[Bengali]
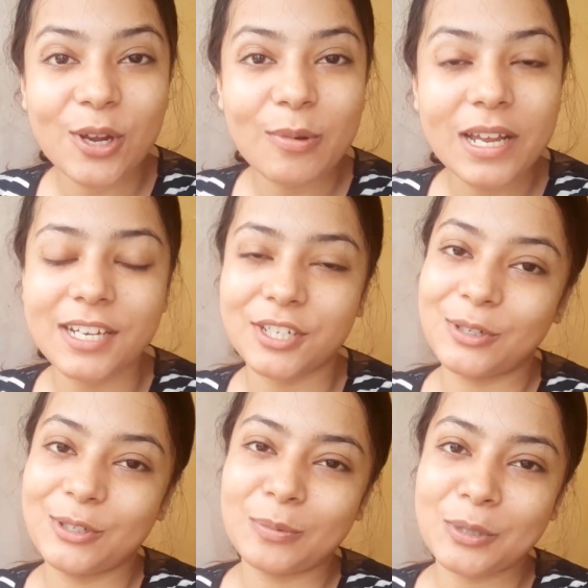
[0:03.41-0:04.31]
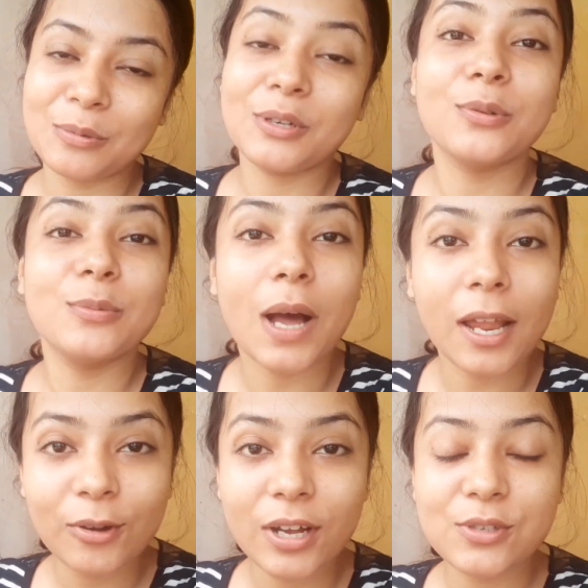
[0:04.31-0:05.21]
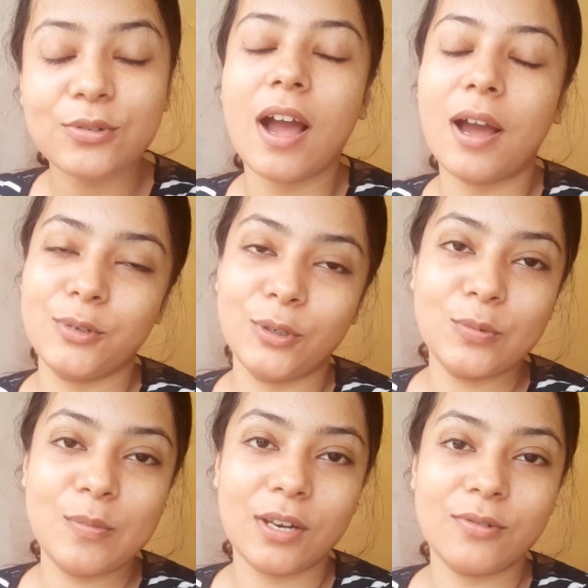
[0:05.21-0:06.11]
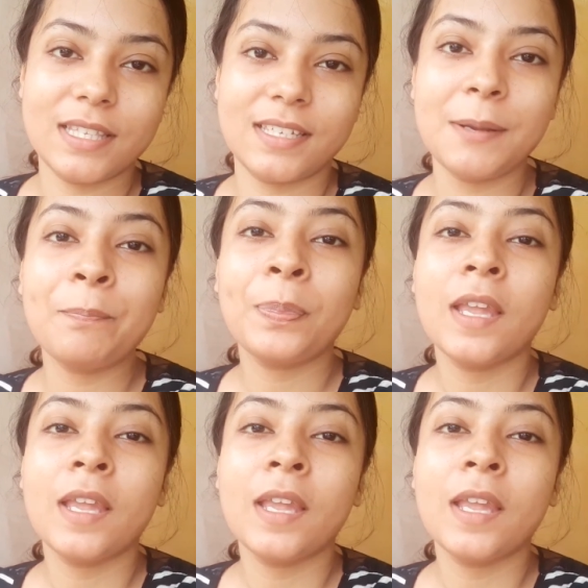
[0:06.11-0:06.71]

সবাই আশা করি তোমরা সবাই খুব ভালো আছো আমিও খুব ভালো আছি